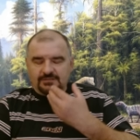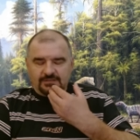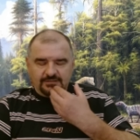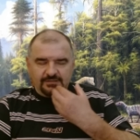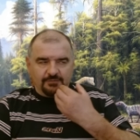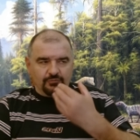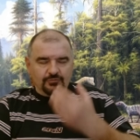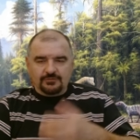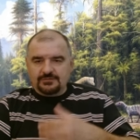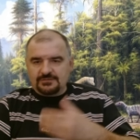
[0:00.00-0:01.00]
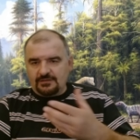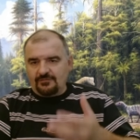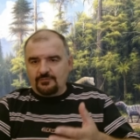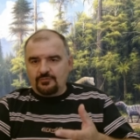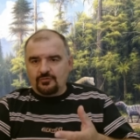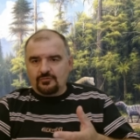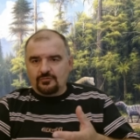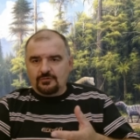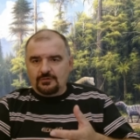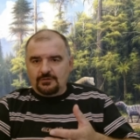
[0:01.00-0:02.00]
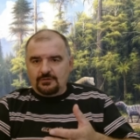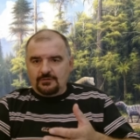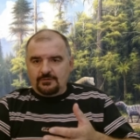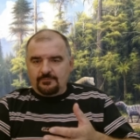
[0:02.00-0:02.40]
Ладно, я понял, вы объясняю, слава Богу. Объясняю,